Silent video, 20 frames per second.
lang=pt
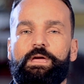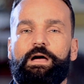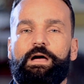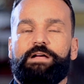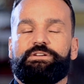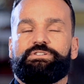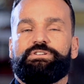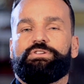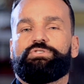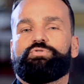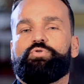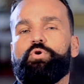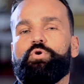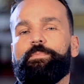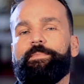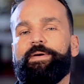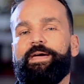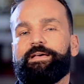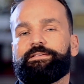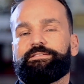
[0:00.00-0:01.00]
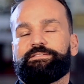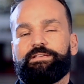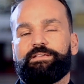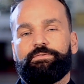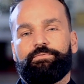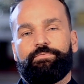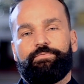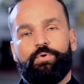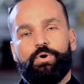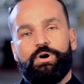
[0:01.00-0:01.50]
A gente começa
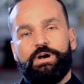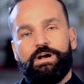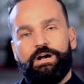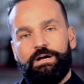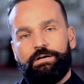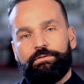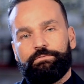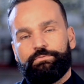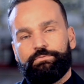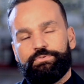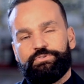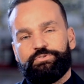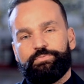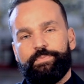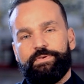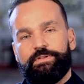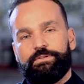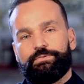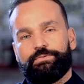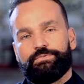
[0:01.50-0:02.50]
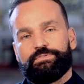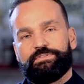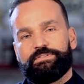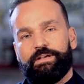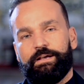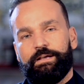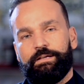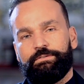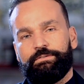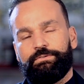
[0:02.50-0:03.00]
invocando o Espírito
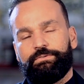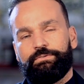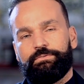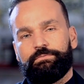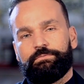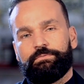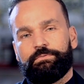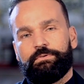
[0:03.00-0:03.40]
Santo,